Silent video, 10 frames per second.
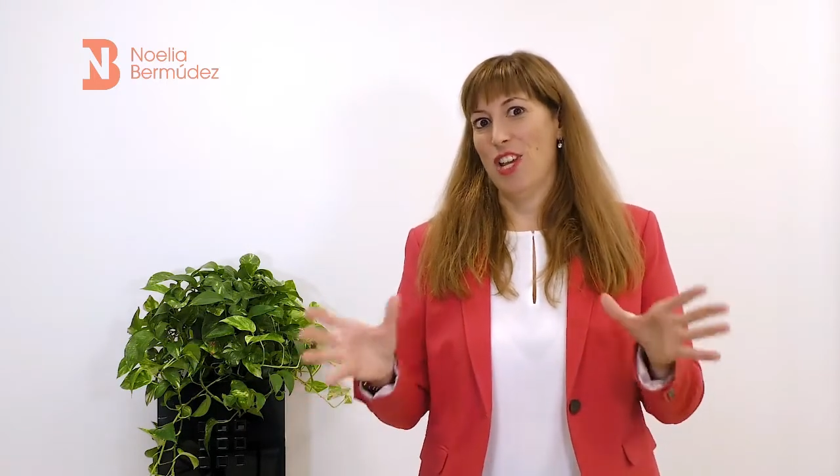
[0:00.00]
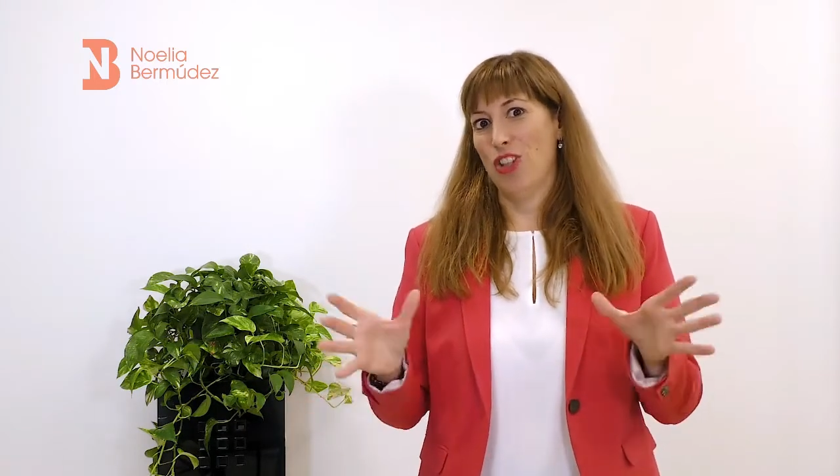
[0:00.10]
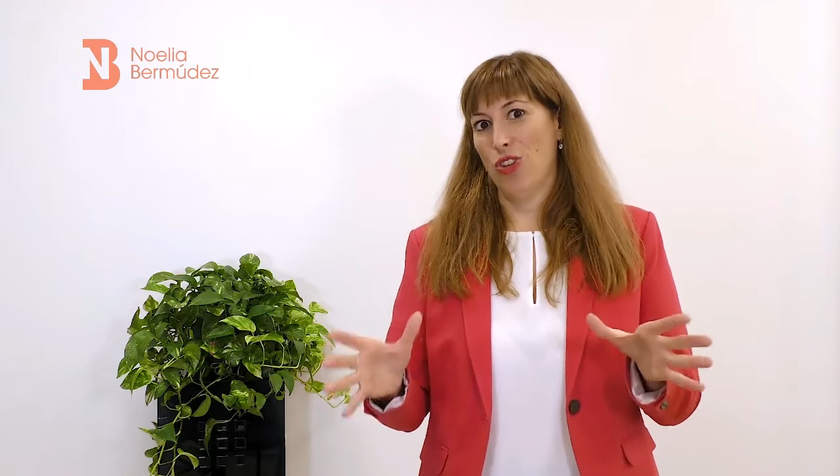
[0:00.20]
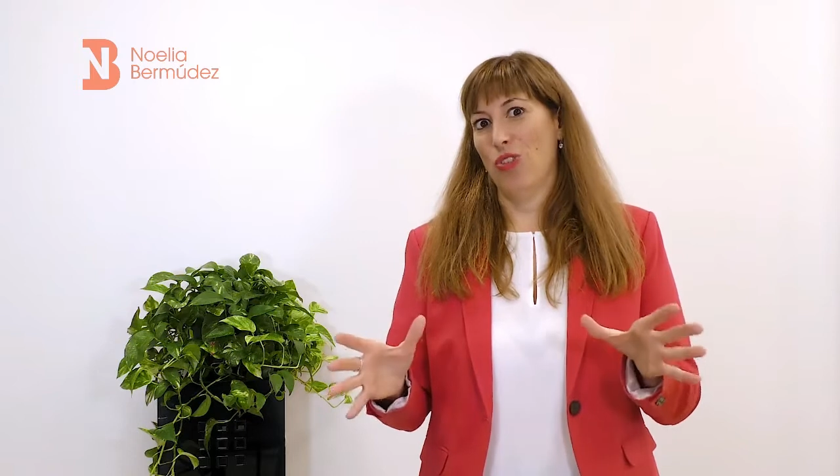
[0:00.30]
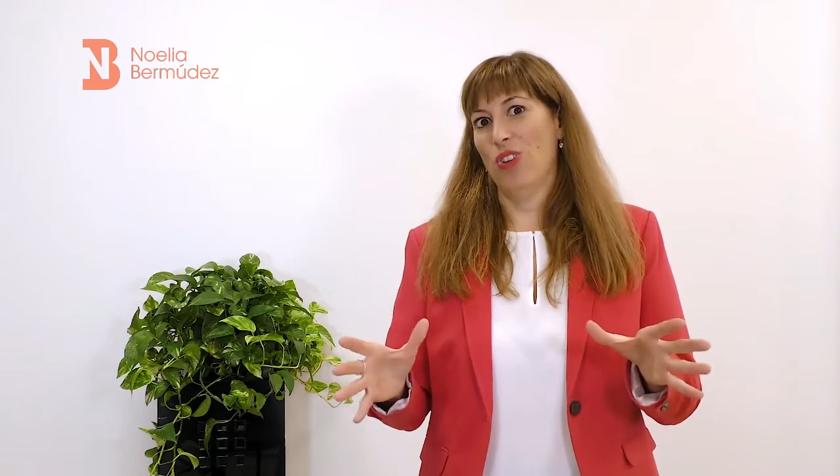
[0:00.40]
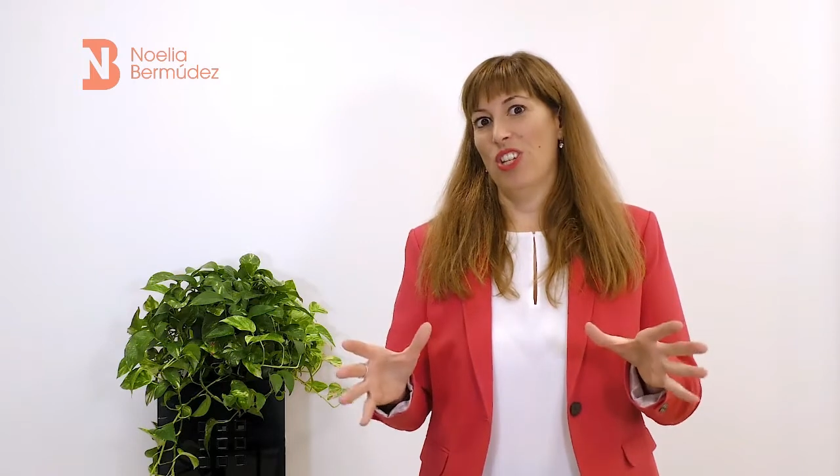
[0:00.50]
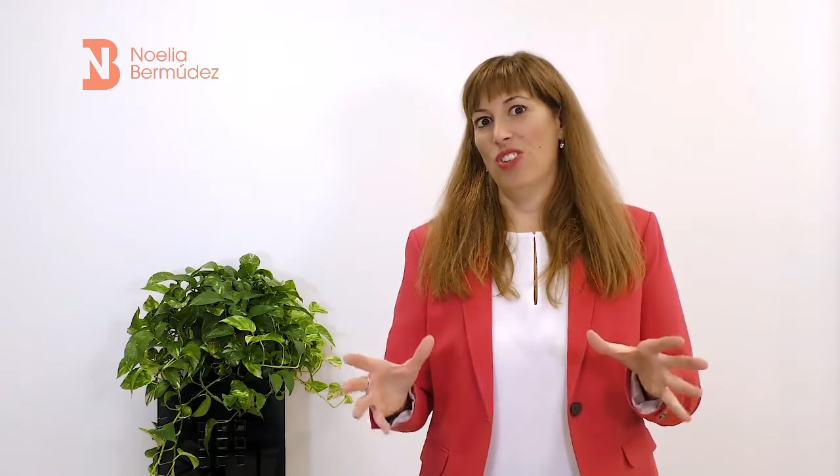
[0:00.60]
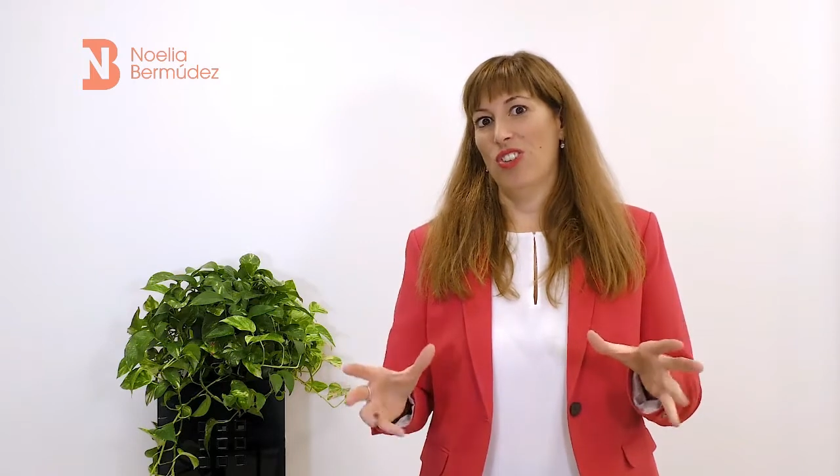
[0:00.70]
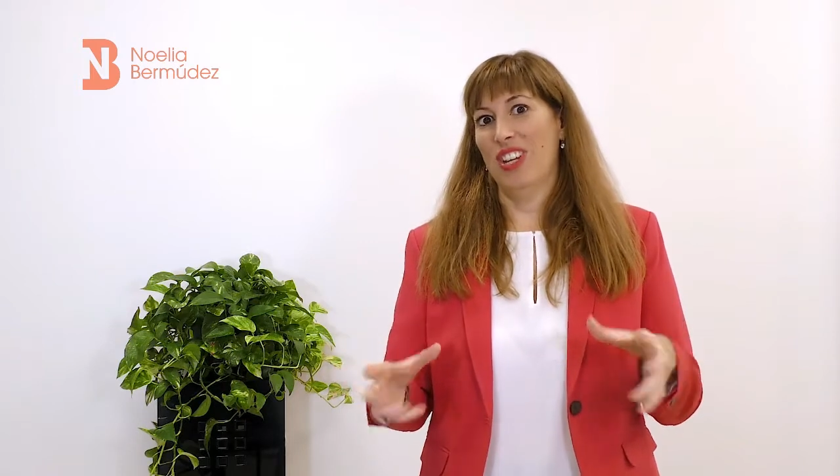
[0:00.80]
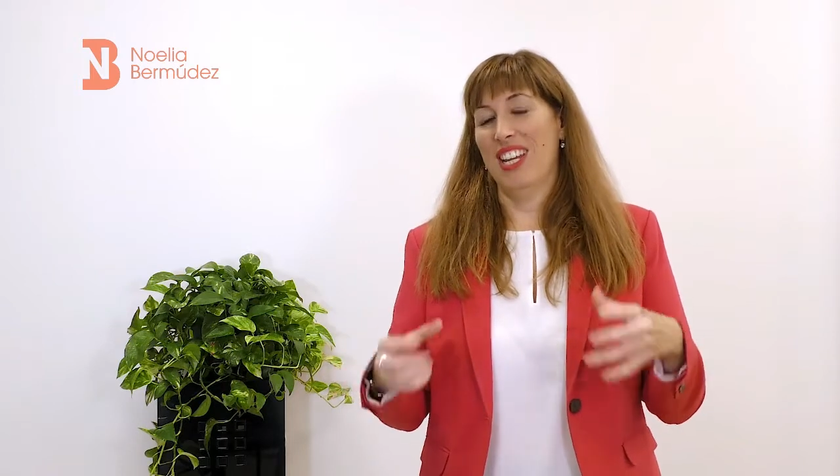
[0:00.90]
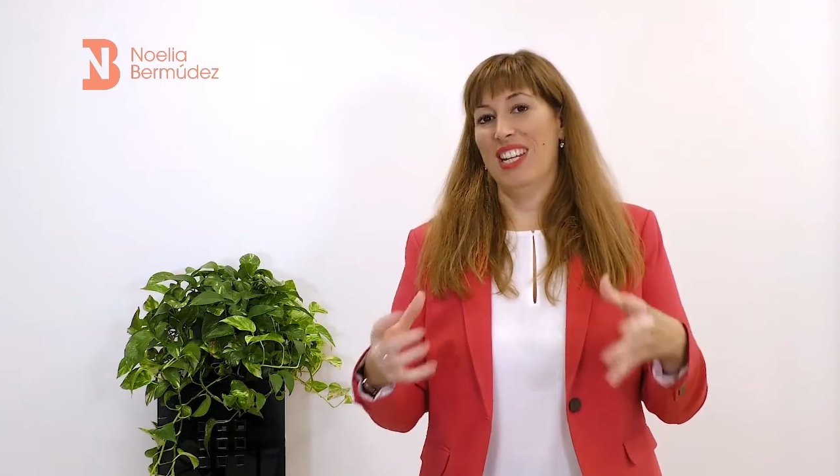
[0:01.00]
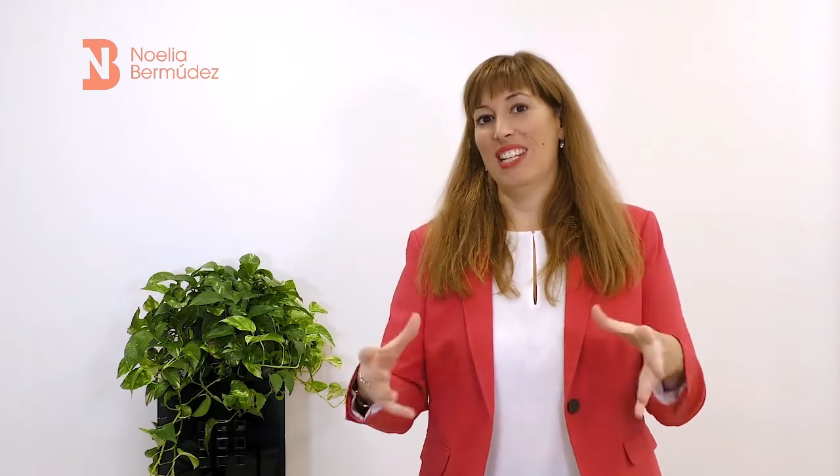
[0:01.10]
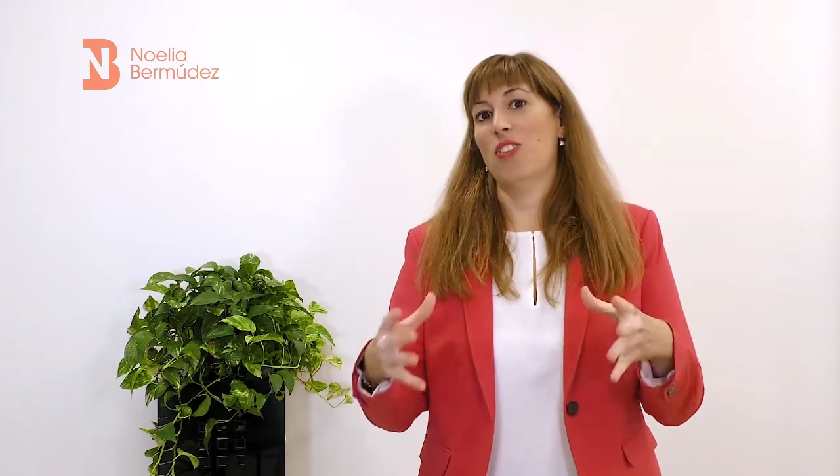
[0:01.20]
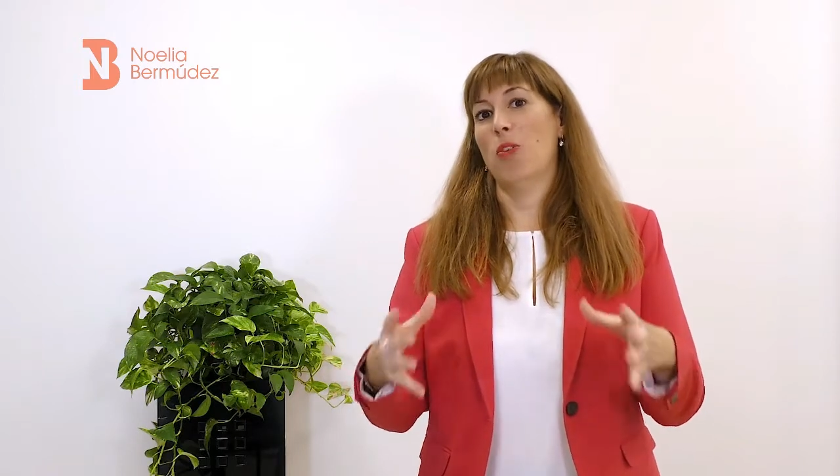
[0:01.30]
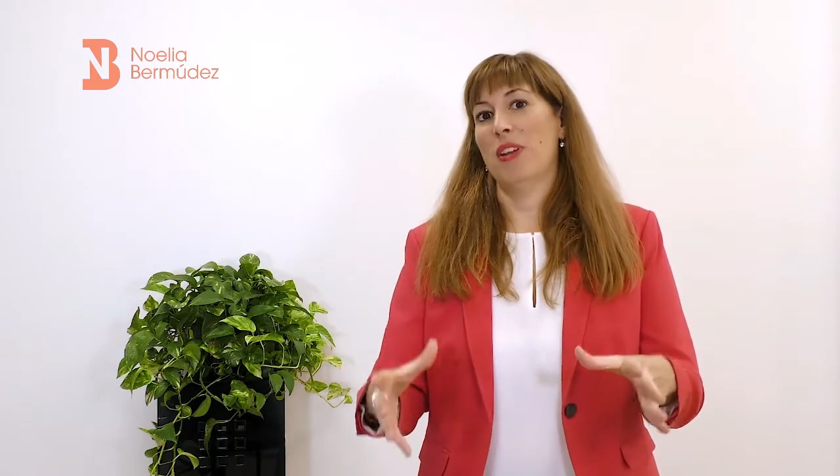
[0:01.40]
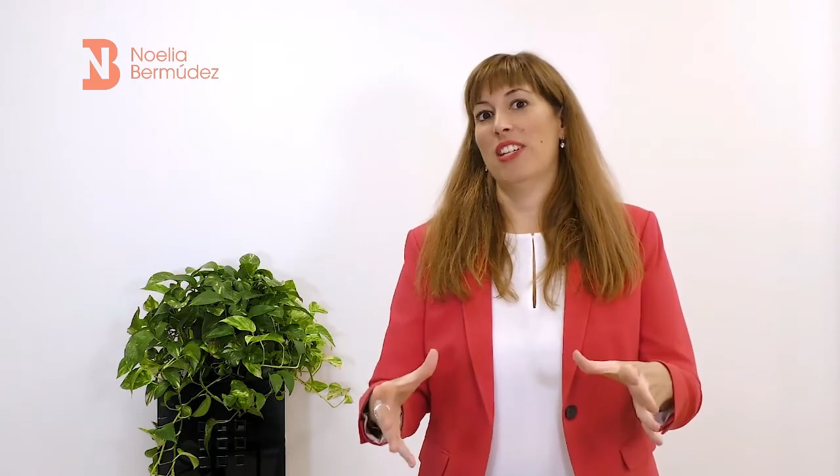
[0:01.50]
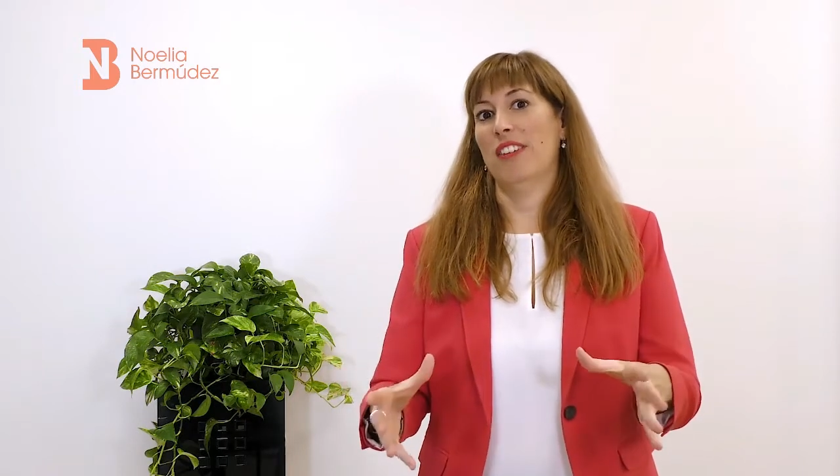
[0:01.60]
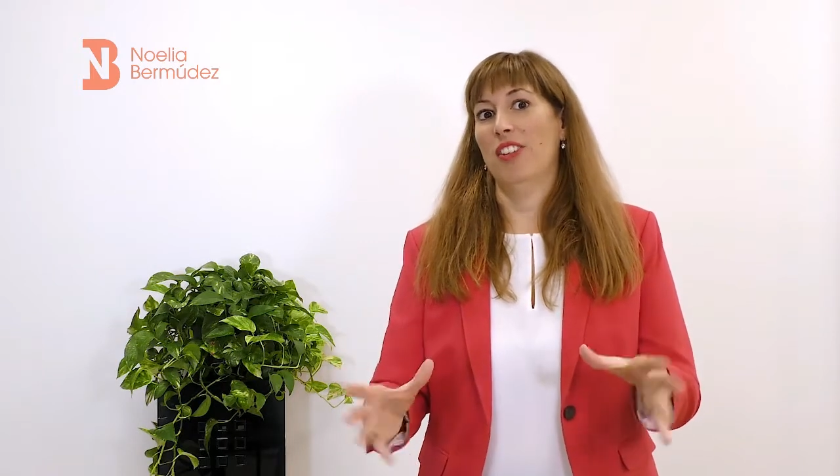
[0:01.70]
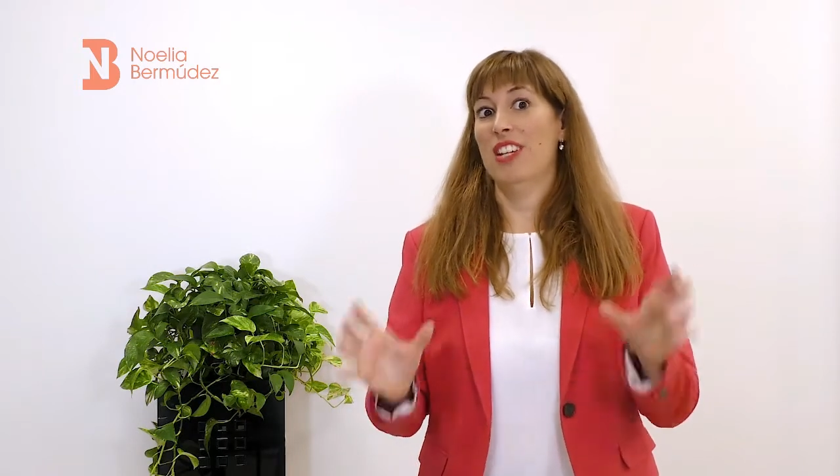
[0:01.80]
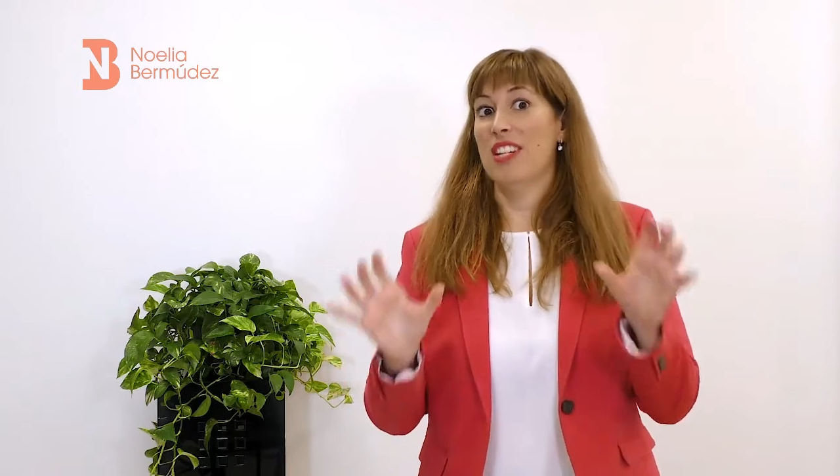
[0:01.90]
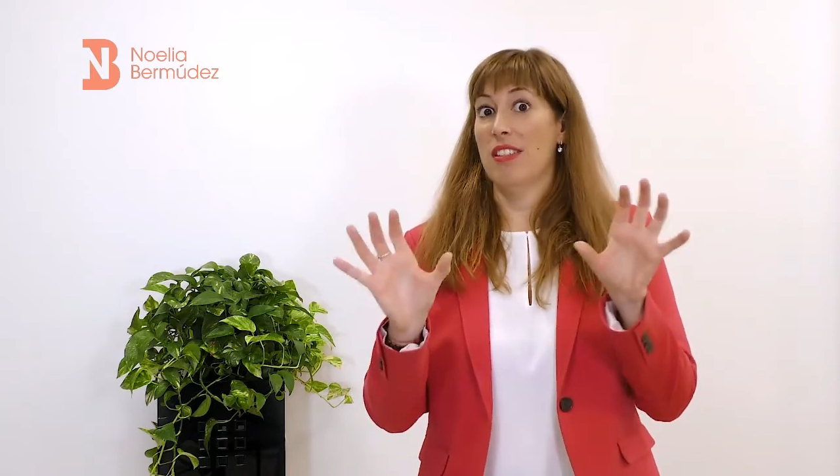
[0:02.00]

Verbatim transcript: todo eso en esas conversaciones